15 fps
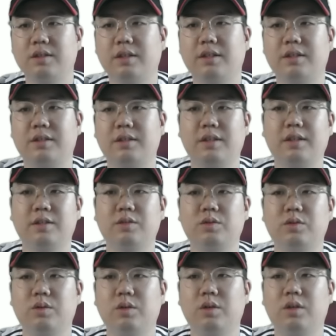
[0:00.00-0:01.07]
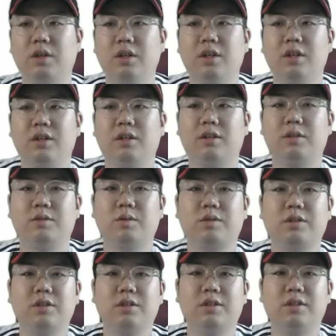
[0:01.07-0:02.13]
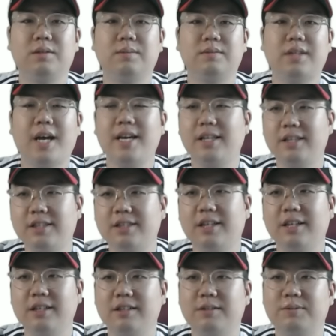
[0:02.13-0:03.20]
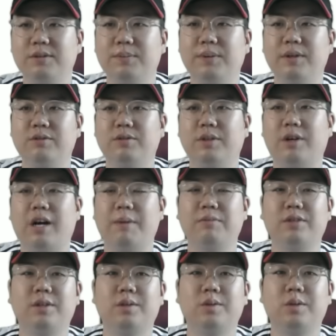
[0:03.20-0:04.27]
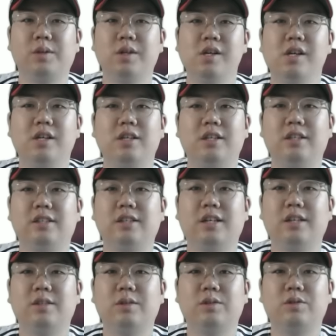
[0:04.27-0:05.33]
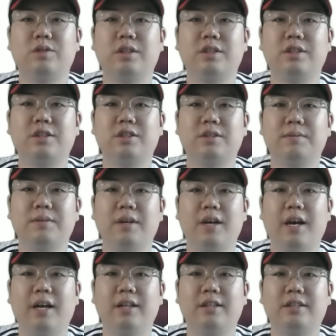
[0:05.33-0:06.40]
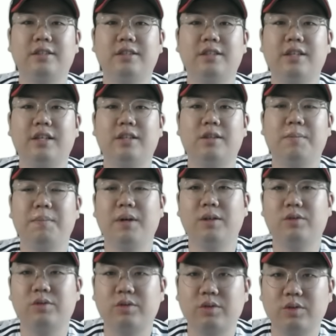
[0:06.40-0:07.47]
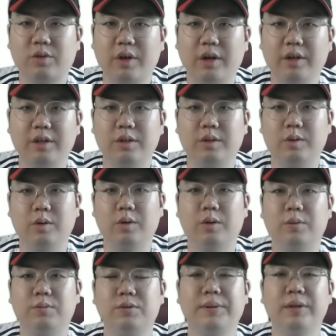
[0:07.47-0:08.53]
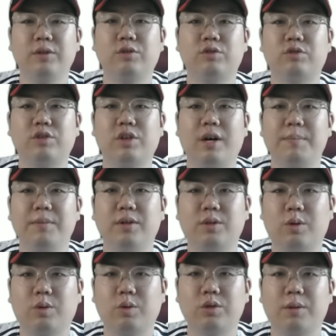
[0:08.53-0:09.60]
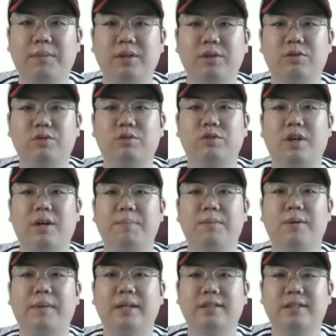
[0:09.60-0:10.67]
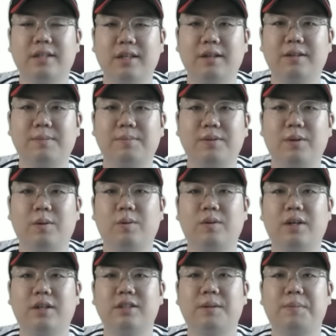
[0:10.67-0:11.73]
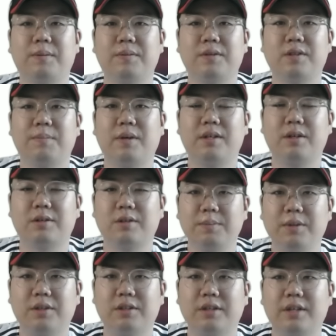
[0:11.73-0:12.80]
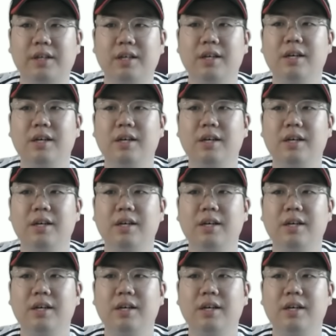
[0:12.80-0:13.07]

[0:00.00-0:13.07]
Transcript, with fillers: 예, 그래가지고 어, 조금 타이트한 어, 불펜 운영, 아무래도 이지강 선수가 지금 엔트리에 선발 투수로 되어 있고, 불펜 투수가 한 명 적고 선발 투수가 한 명 많잖아요. 플러코까지 합하면 선발이 여섯 명인데,